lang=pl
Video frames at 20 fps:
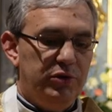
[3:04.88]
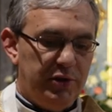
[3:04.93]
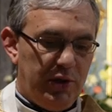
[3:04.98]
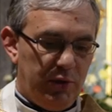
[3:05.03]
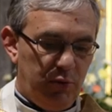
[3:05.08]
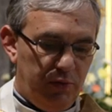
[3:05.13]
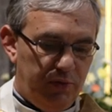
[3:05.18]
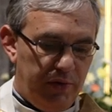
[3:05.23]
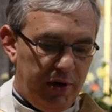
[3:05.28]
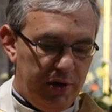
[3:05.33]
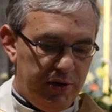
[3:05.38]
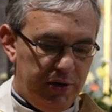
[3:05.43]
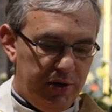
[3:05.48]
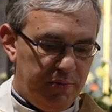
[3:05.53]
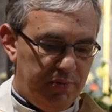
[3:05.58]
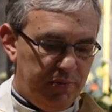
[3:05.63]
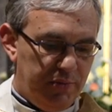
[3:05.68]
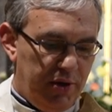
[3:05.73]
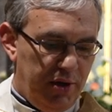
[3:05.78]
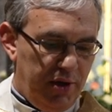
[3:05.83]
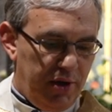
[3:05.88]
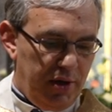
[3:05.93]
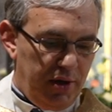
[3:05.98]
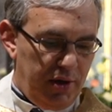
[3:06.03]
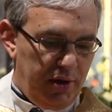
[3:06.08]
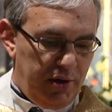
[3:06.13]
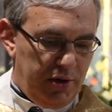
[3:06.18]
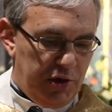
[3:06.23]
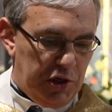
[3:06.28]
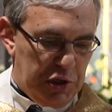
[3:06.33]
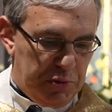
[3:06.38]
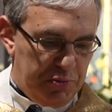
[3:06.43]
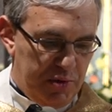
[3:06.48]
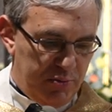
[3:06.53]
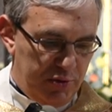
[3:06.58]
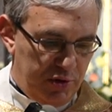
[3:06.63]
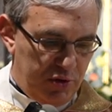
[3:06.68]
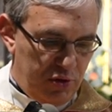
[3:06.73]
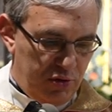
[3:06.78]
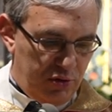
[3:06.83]
i zaufanie kiedy
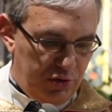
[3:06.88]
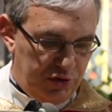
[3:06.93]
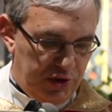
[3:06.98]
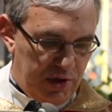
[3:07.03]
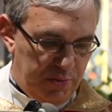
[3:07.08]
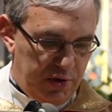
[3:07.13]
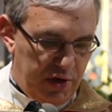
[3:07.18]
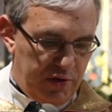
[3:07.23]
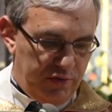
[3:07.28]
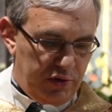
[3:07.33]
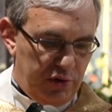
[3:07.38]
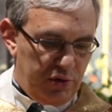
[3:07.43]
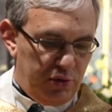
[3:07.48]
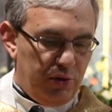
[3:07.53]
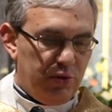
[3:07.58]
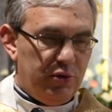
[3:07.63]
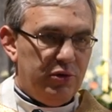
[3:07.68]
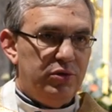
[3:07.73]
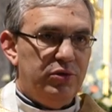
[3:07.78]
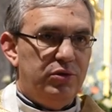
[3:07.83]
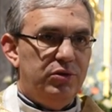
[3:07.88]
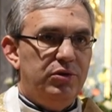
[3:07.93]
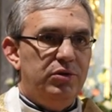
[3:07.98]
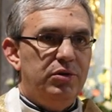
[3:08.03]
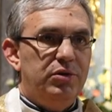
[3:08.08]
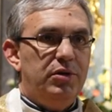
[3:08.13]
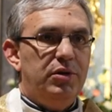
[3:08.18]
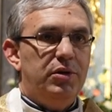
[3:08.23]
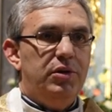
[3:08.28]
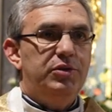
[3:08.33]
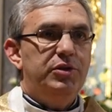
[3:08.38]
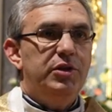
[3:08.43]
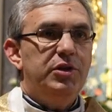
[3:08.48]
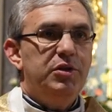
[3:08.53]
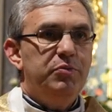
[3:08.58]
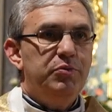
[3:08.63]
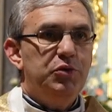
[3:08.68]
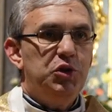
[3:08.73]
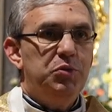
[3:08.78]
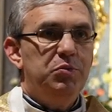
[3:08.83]
mamy kogoś naprawdę dość,
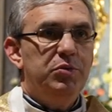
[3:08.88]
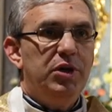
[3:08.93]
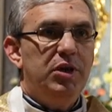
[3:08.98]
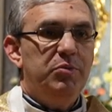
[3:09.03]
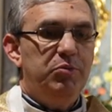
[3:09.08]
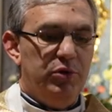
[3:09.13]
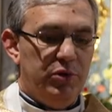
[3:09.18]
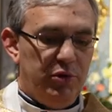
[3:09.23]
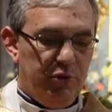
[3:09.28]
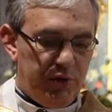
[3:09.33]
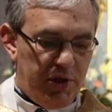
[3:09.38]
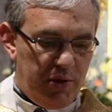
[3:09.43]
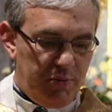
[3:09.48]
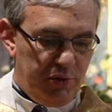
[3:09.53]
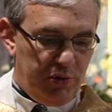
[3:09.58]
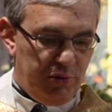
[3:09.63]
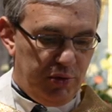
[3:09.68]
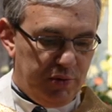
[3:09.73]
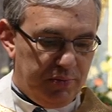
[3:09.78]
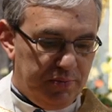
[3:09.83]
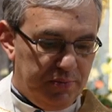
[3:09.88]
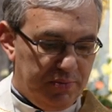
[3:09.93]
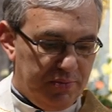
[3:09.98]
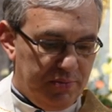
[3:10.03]
chcielibyśmy, aby go nie było.